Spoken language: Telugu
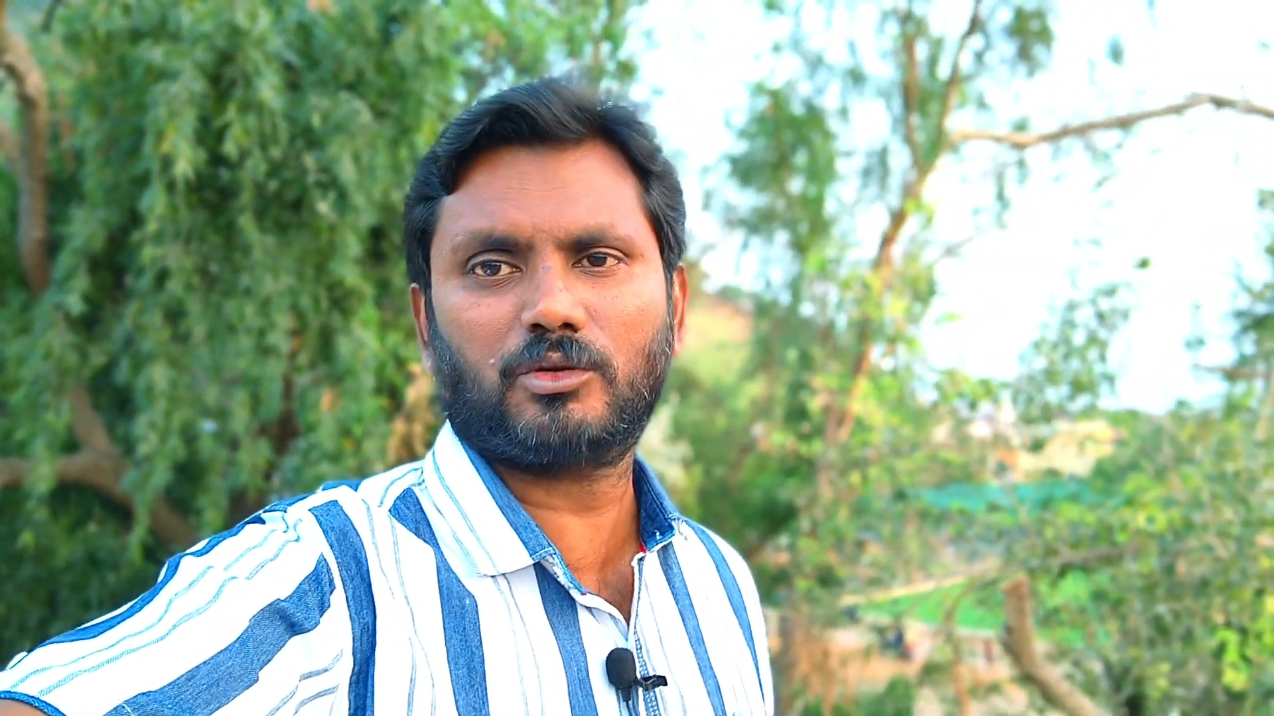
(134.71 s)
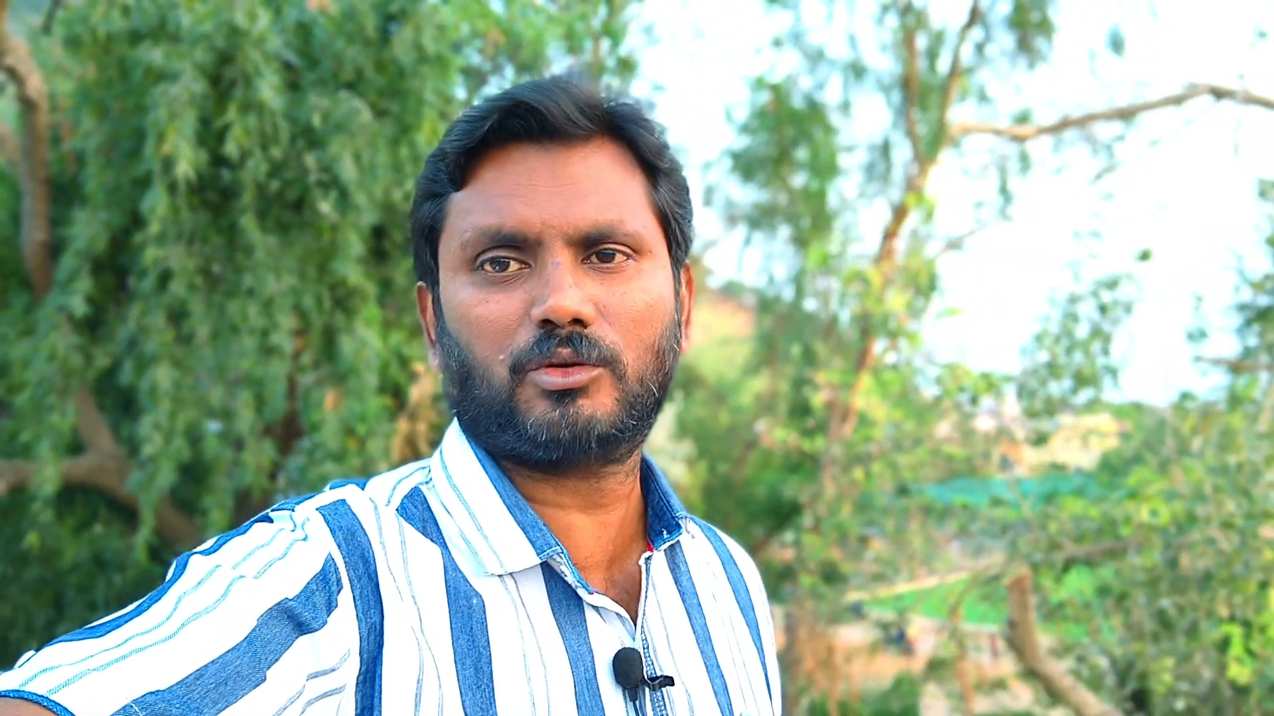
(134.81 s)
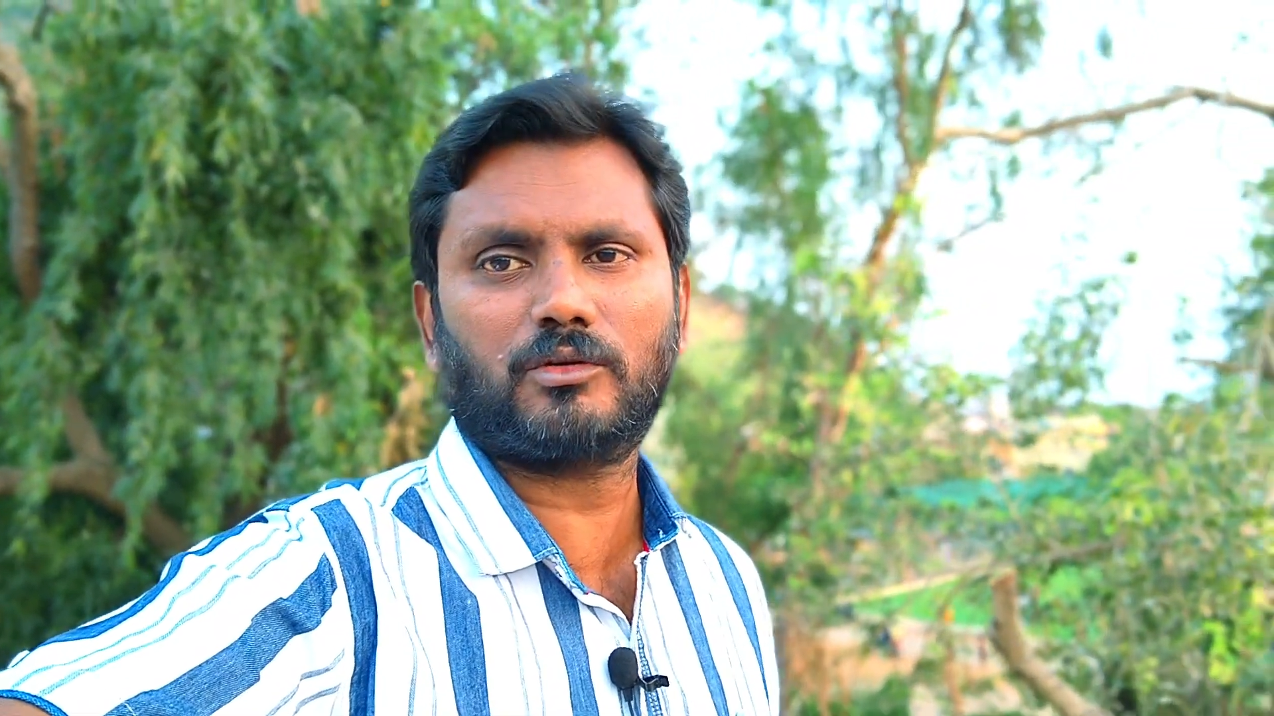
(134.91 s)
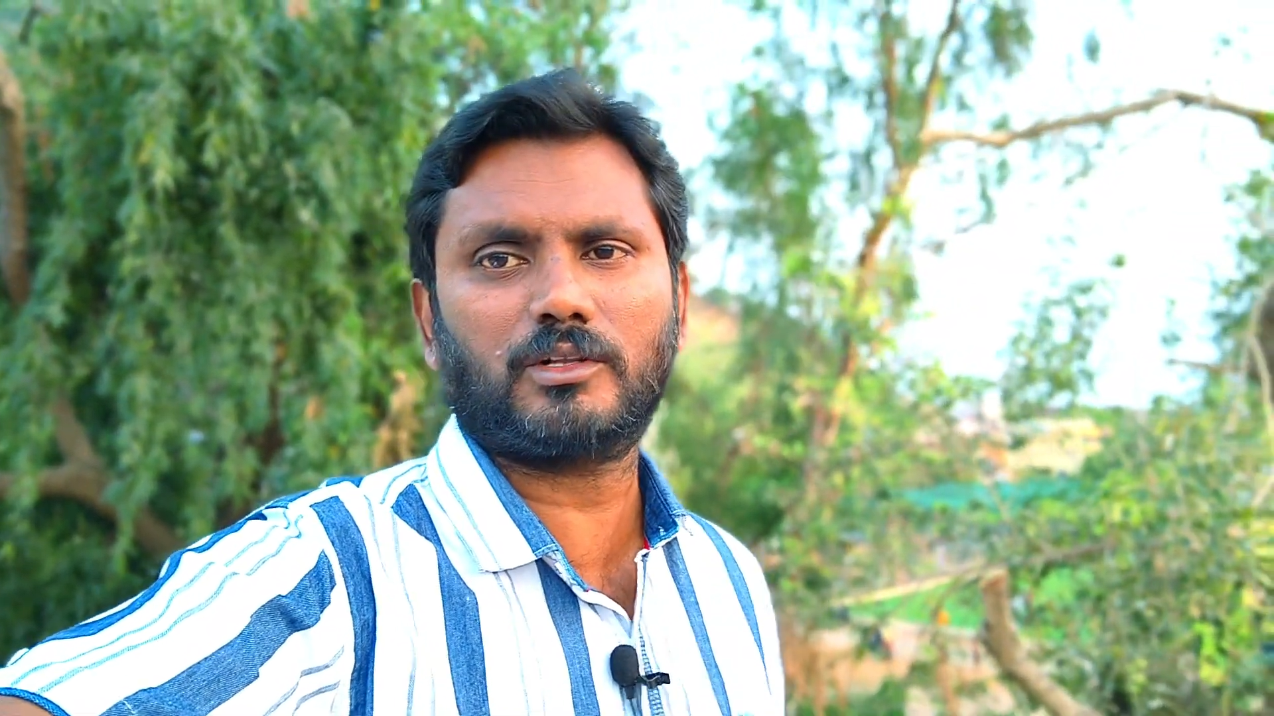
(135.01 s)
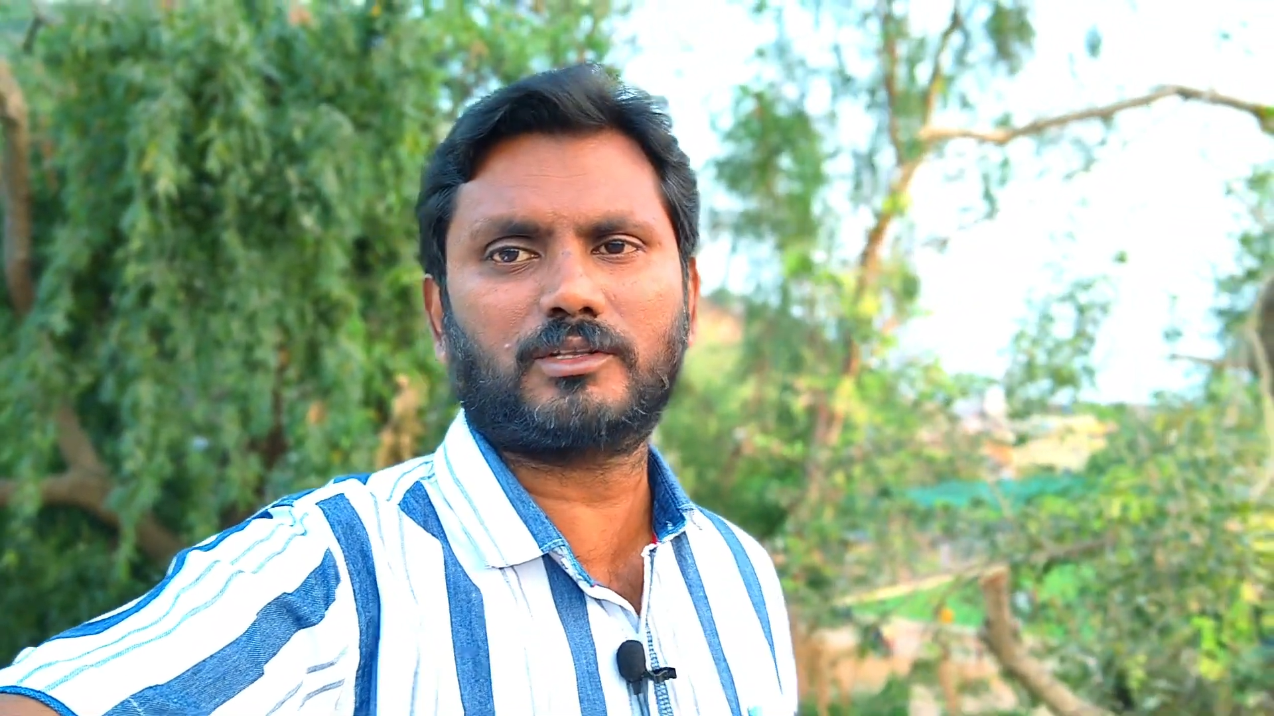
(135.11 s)

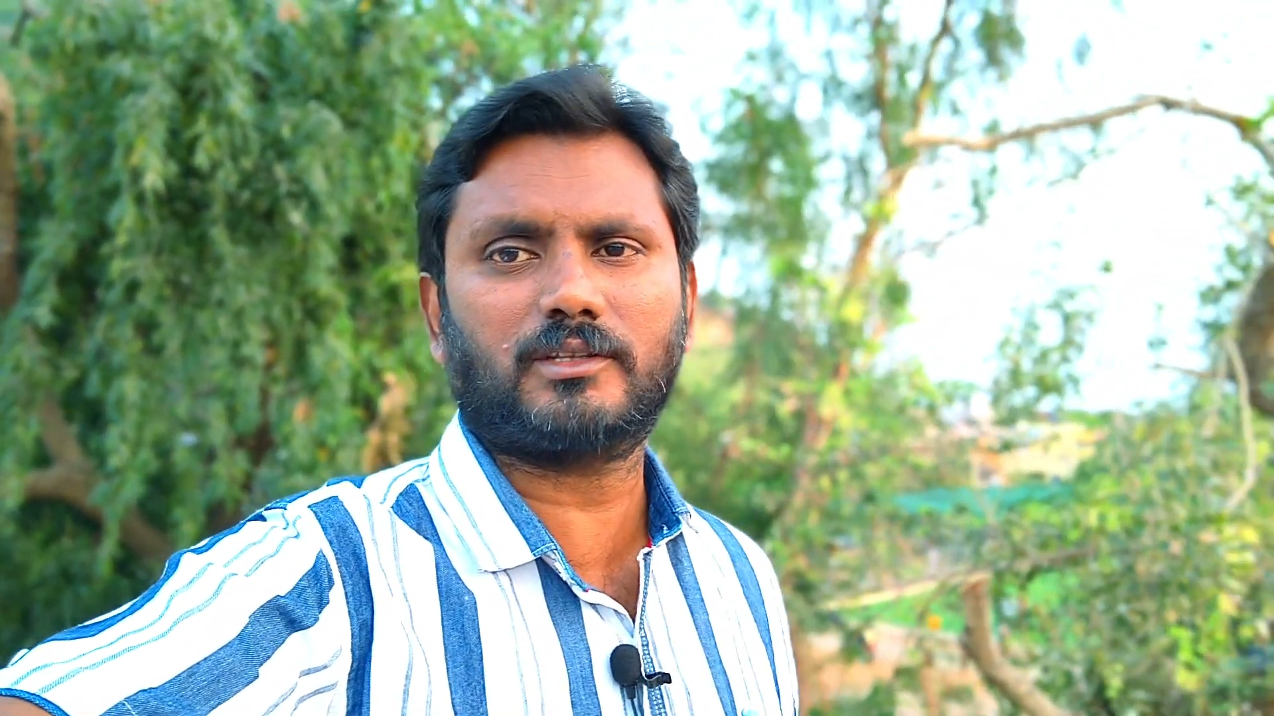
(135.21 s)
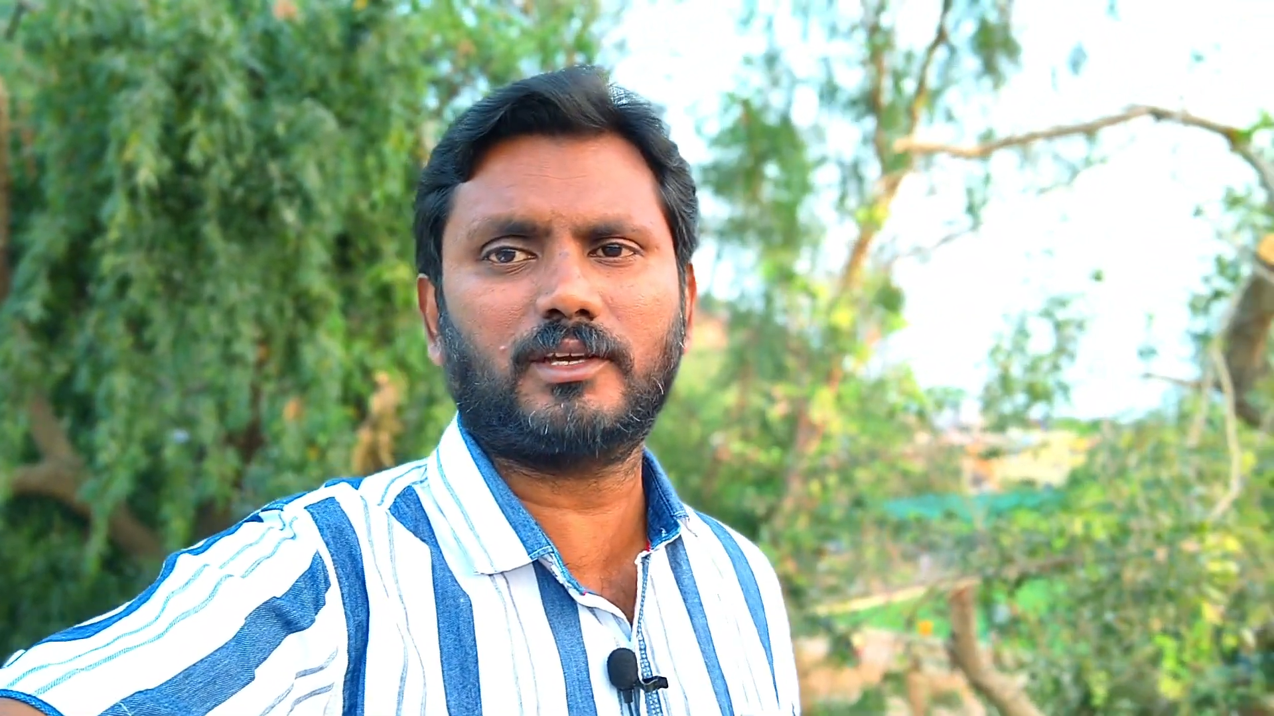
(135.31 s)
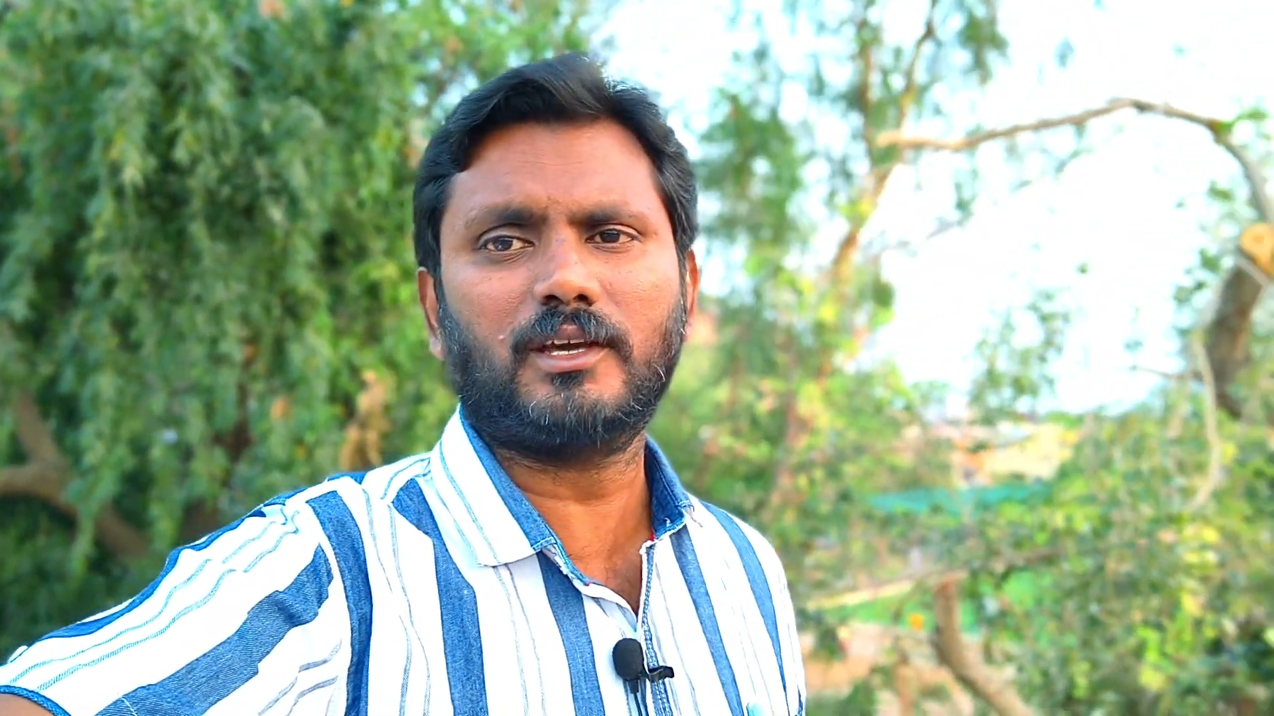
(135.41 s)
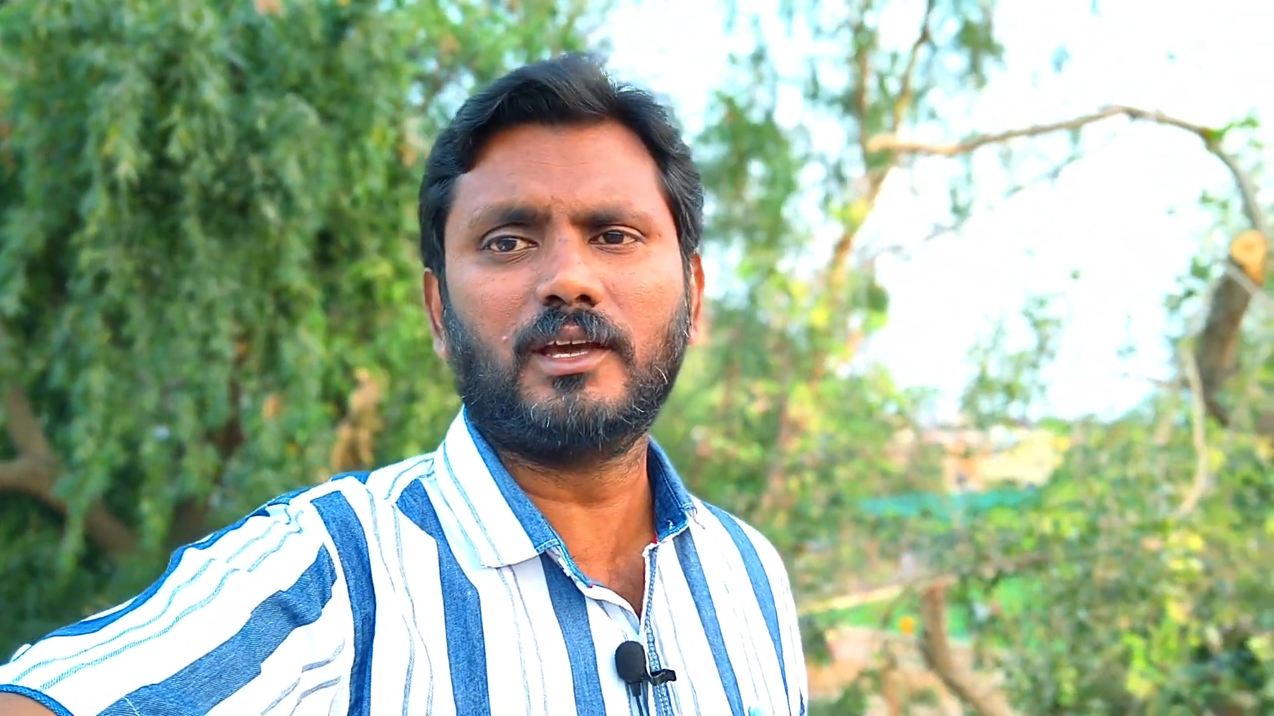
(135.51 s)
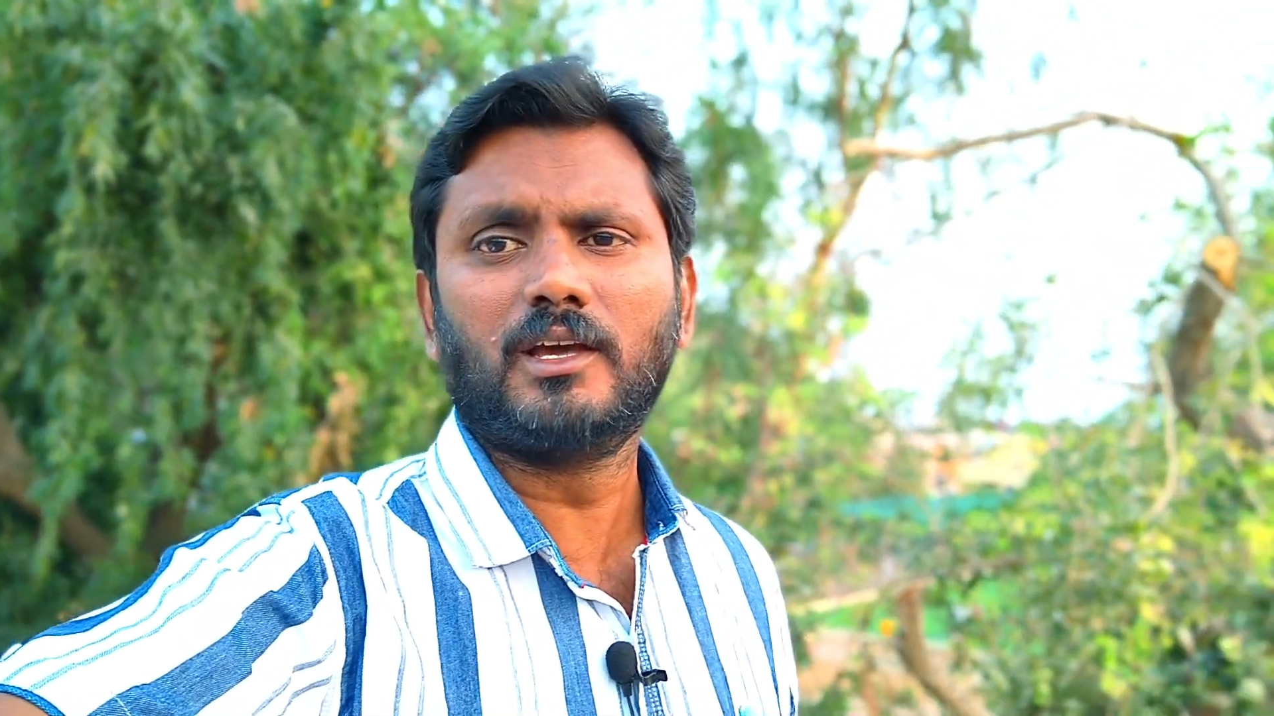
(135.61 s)
కొనుక్కోవాల్సిందే